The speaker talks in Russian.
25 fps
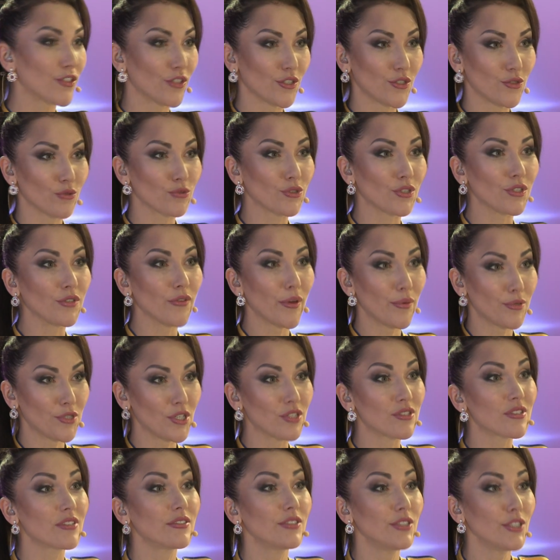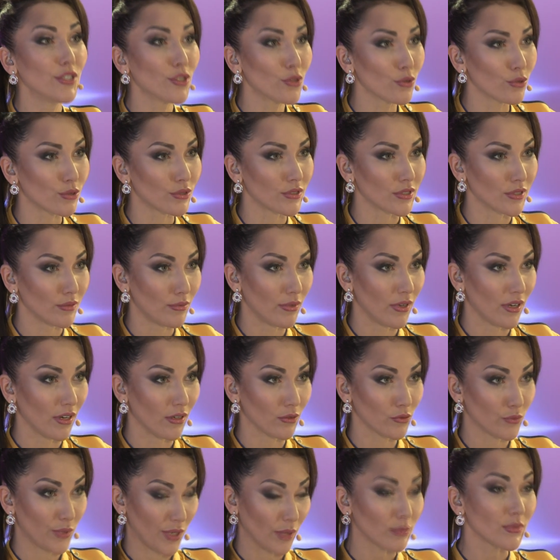Тасюткин ну, вообще цитирует
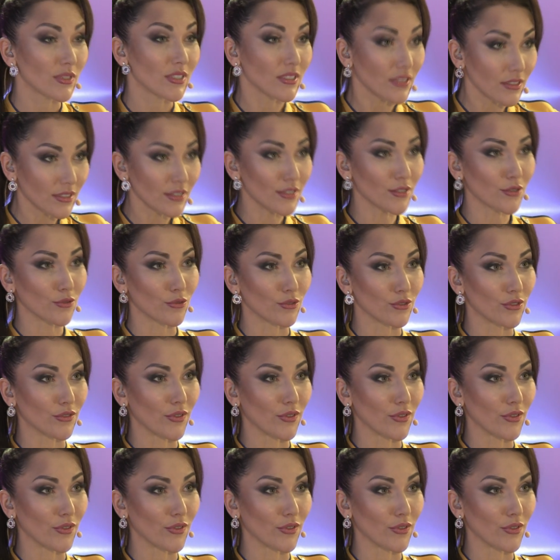тебя, он прям цитирует